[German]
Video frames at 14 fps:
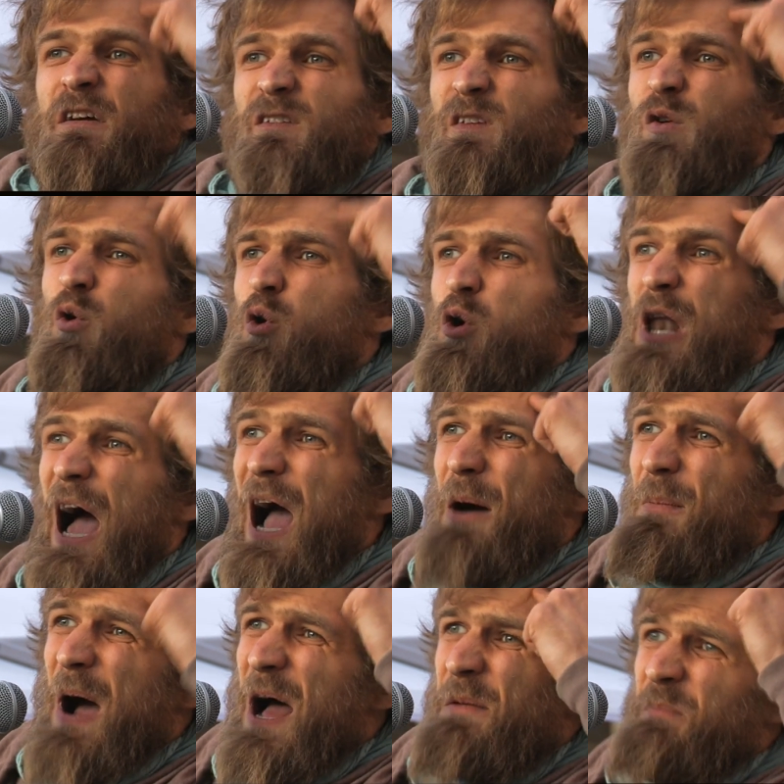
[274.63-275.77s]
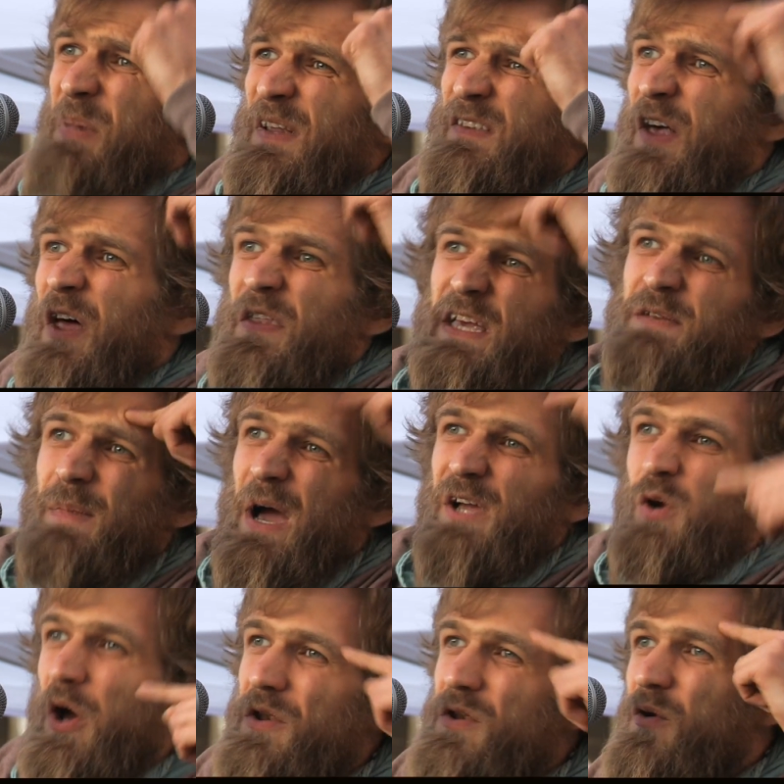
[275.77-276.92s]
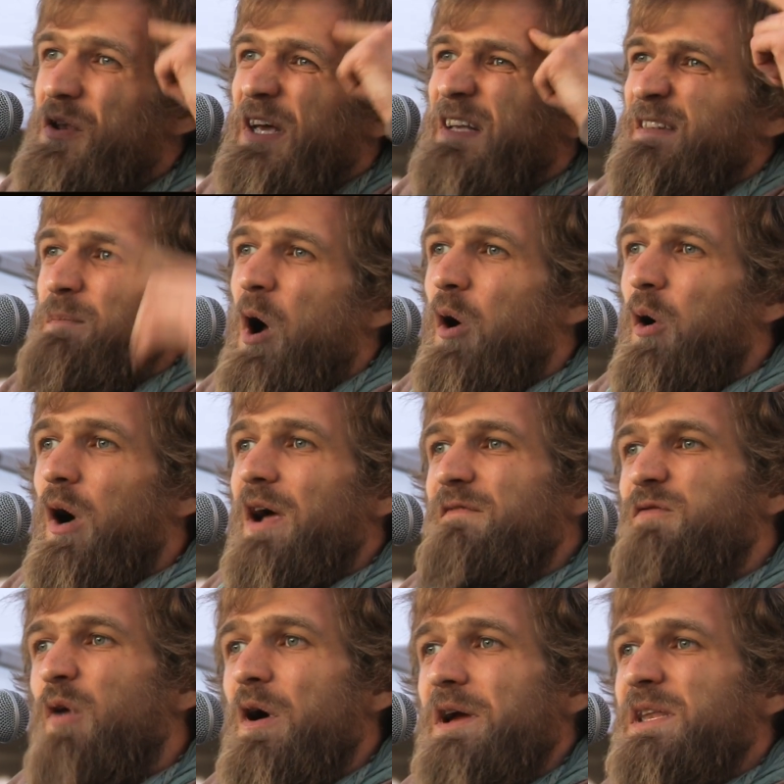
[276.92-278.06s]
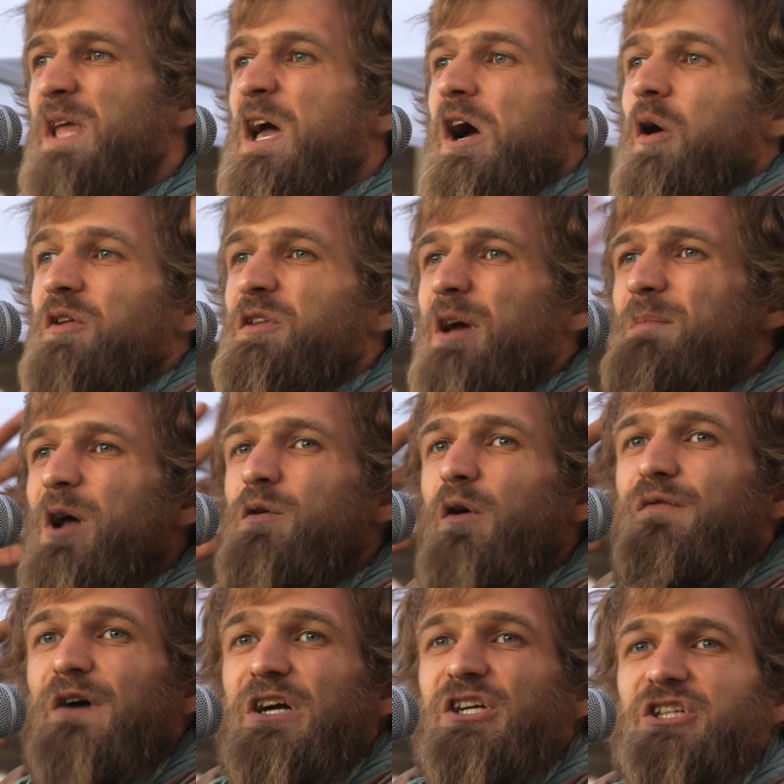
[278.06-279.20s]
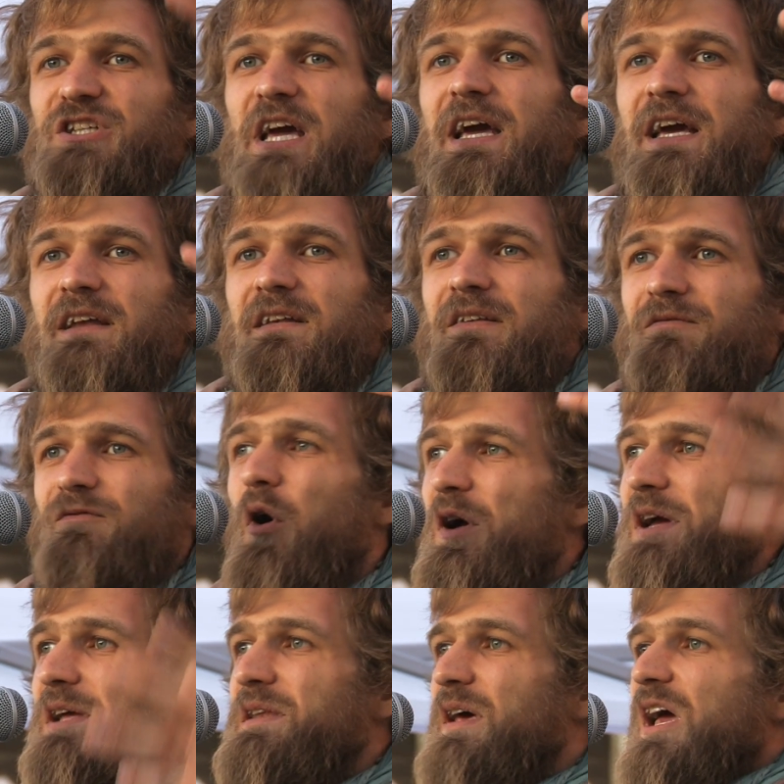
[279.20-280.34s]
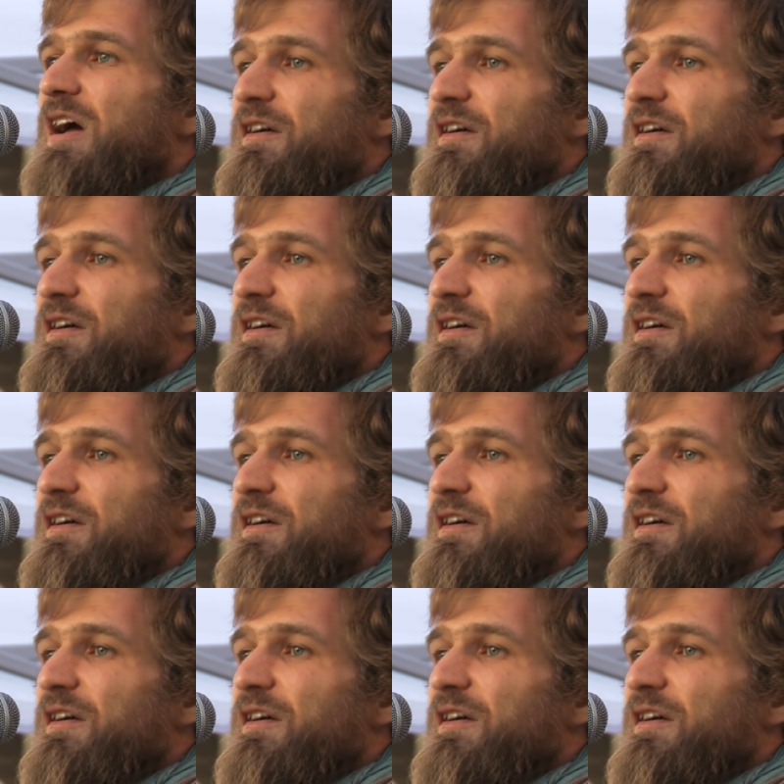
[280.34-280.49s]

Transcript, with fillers: zulabern, bis sie nicht mehr können und nichts mehr hören wollen und immer nur verstehen wollen.